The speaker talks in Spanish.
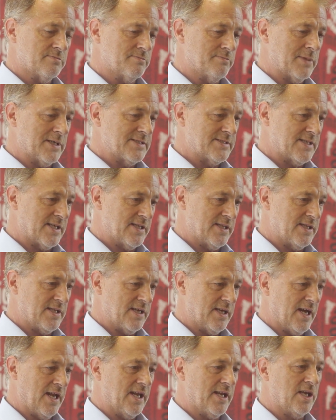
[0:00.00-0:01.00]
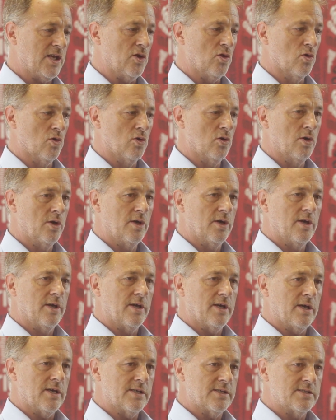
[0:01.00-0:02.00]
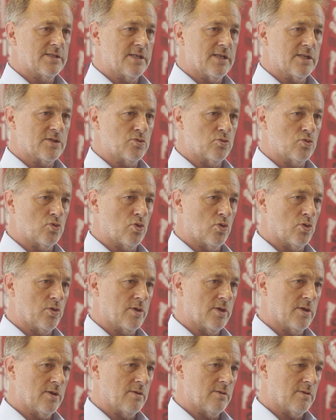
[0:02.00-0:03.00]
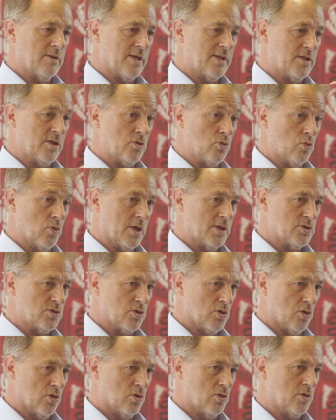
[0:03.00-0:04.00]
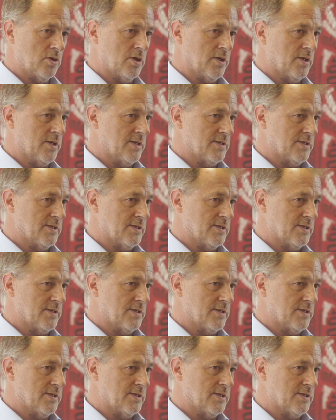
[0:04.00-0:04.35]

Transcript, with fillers: bastante álgido es el asunto de la titulación y